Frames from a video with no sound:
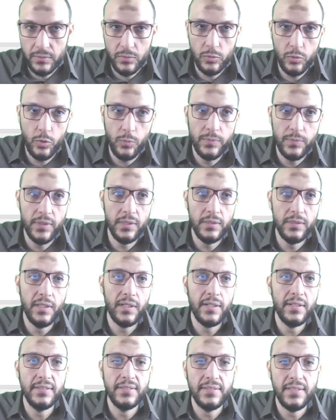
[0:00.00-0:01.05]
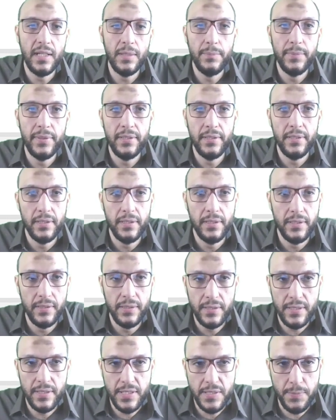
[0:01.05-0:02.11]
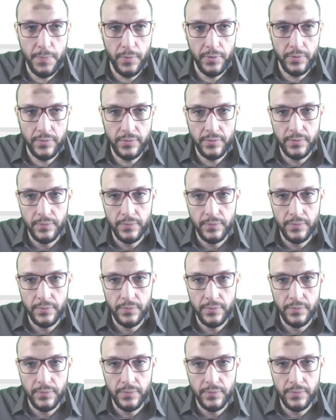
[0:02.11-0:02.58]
وبنقدر نستقبل ريسبونس